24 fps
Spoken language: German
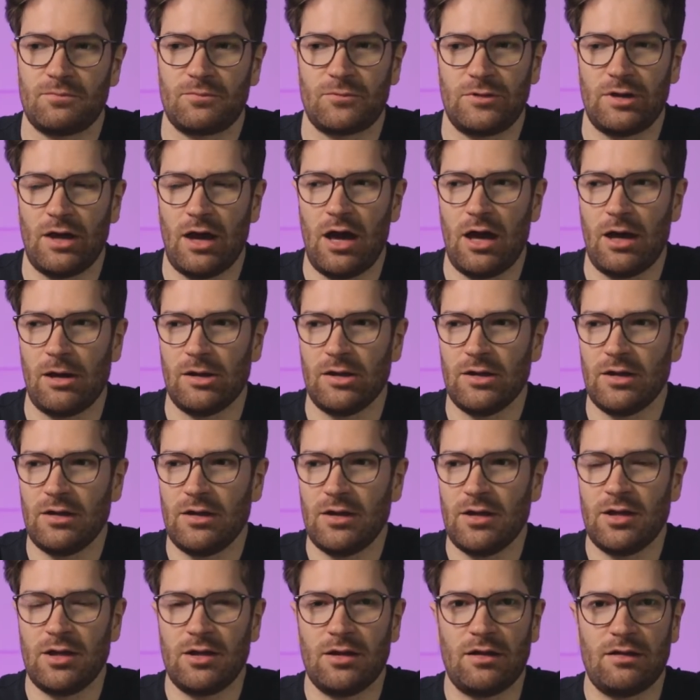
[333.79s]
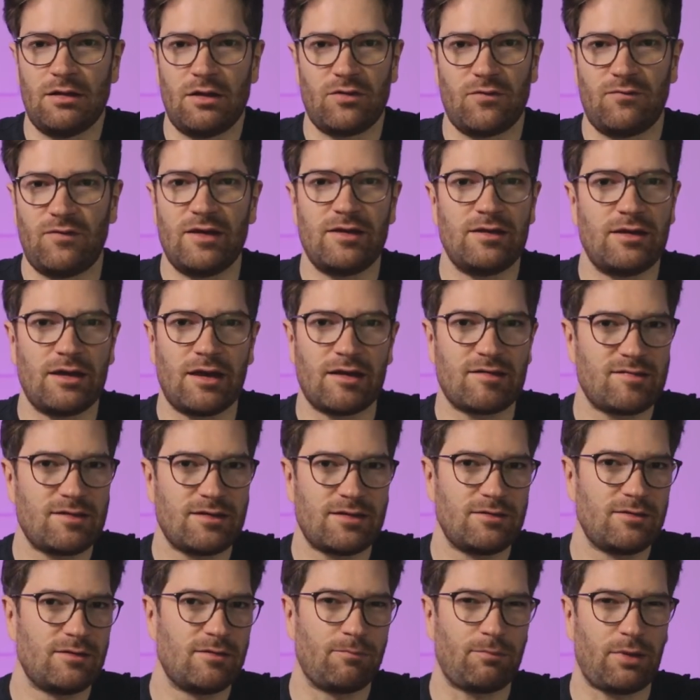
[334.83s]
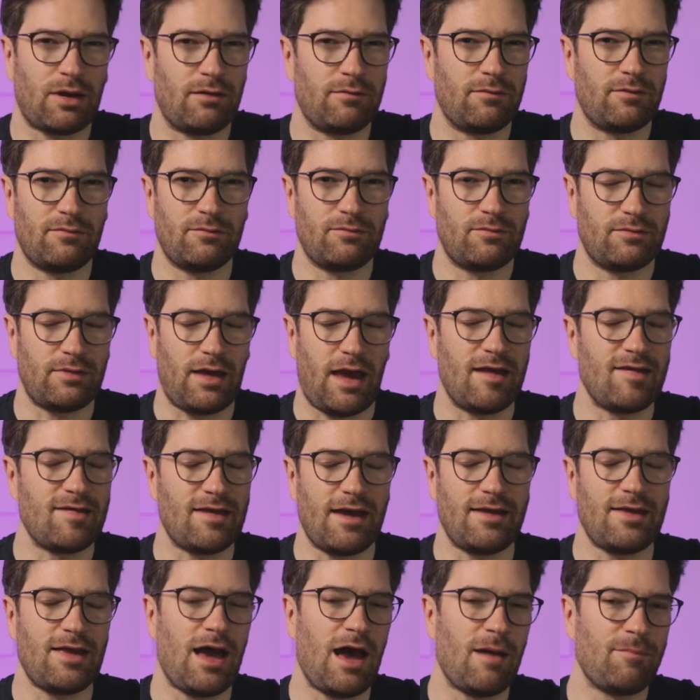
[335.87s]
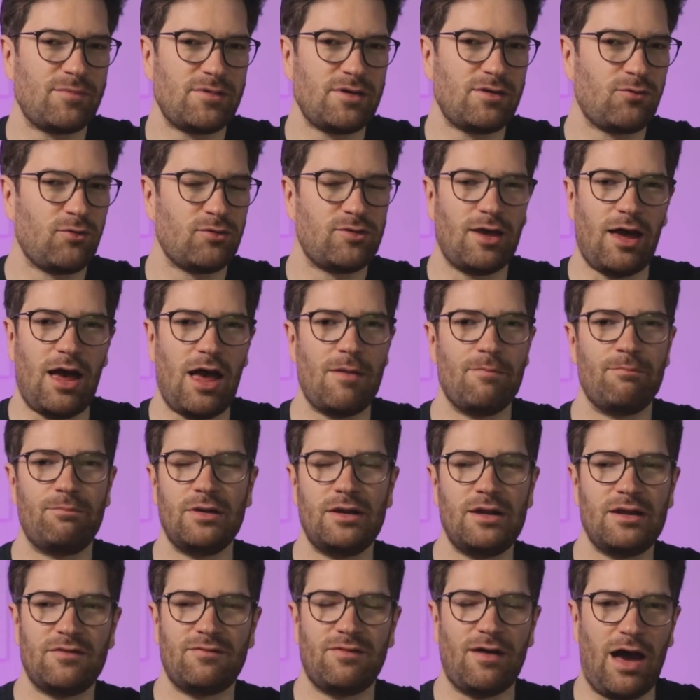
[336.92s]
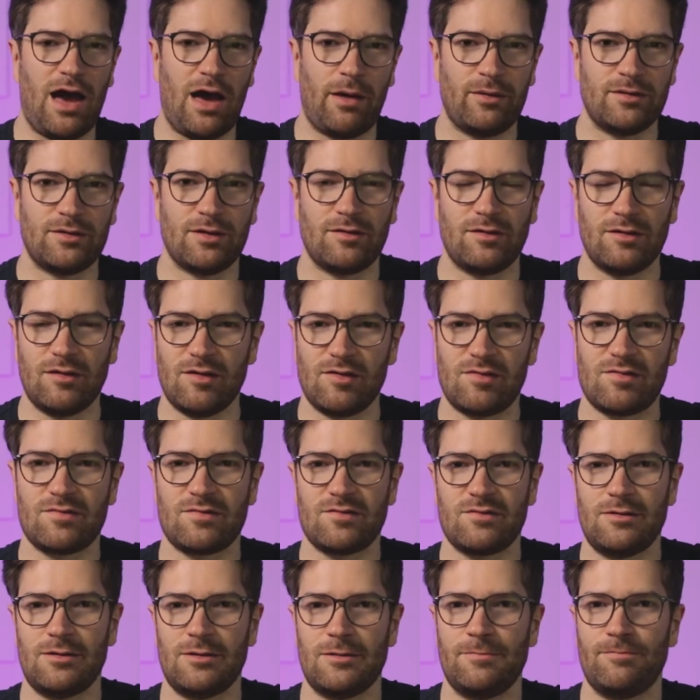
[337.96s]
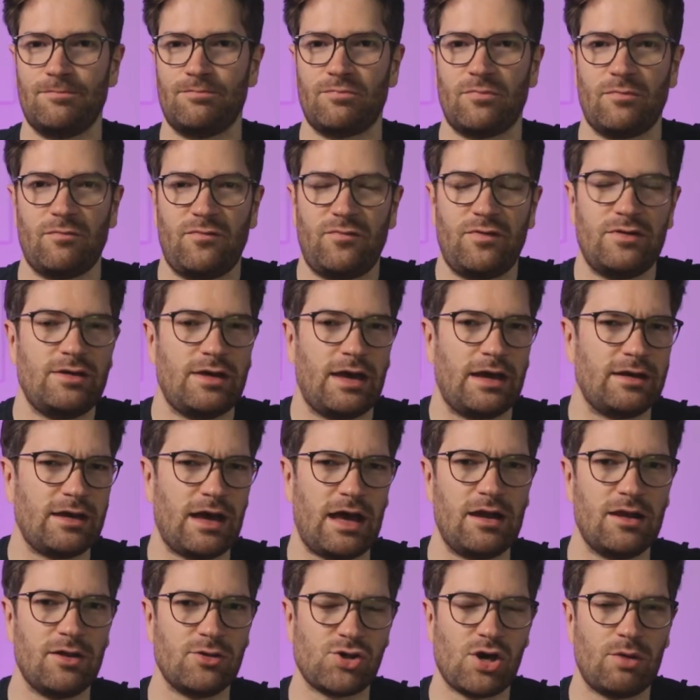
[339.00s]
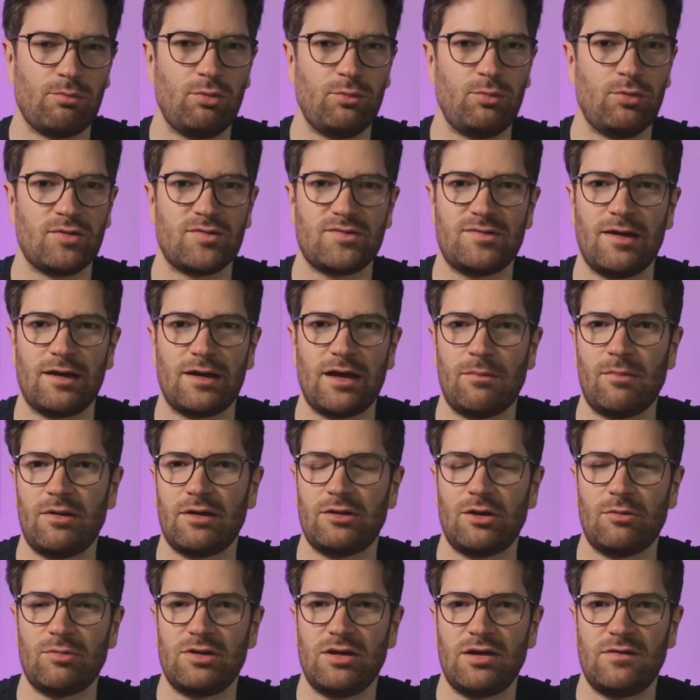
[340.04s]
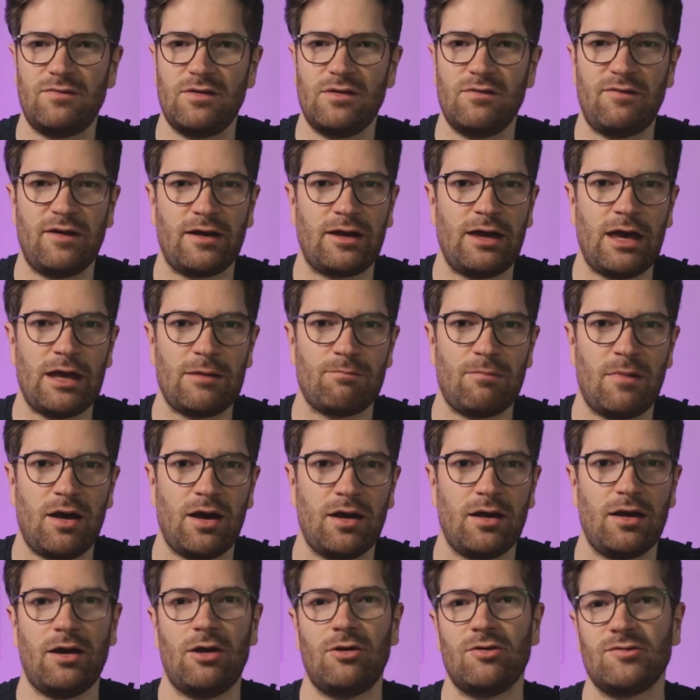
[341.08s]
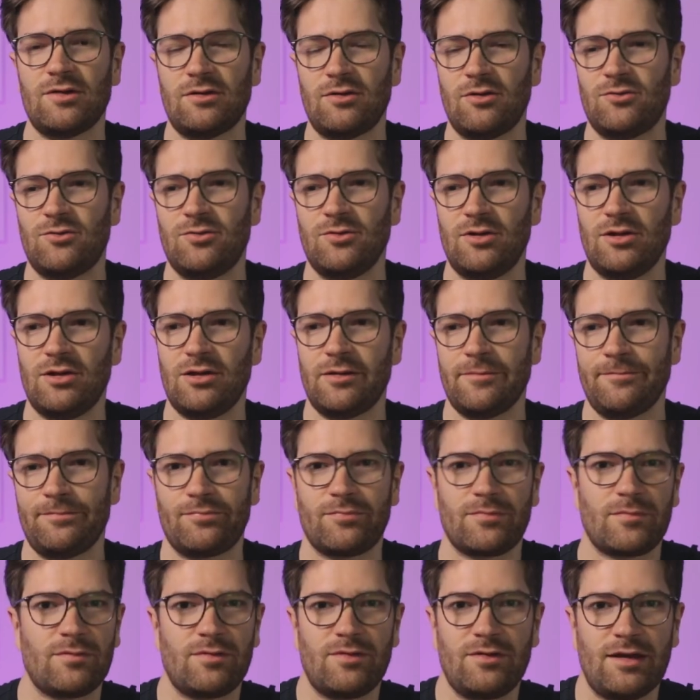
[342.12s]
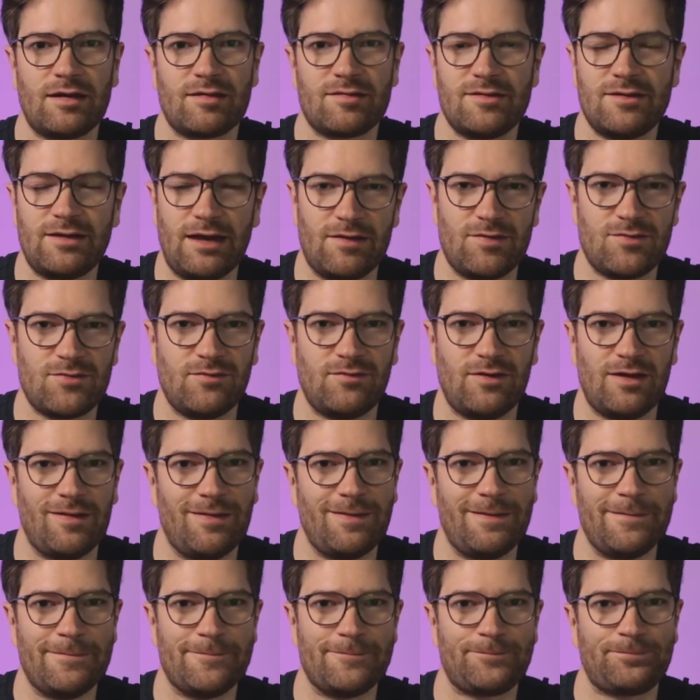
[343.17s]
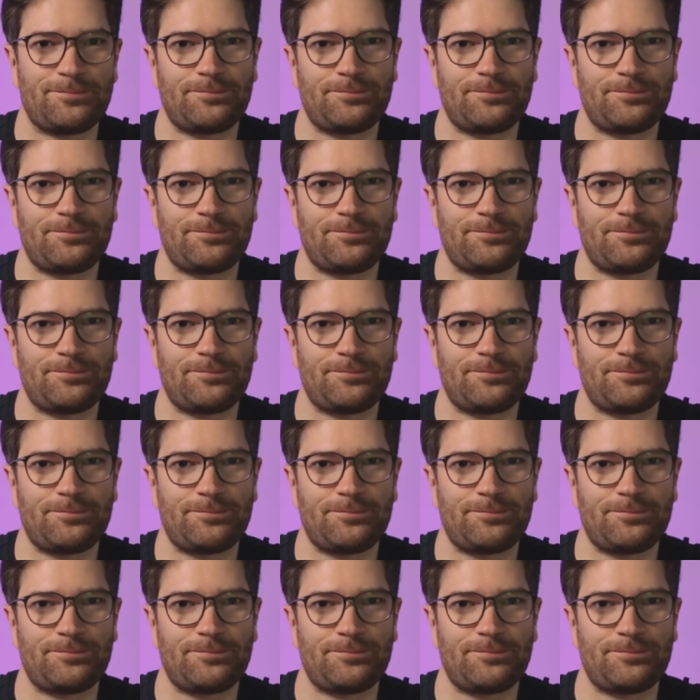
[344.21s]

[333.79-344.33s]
ja, also wenn ihr jetzt nicht ein, eine habt, die total billig verarbeitet ist, ähm, finde ich eigentlich alle Shampoo-Bürsten. Da kann man, glaube ich, nicht viel verkehrt machen, außer natürlich, sie jetzt nicht anzuwenden.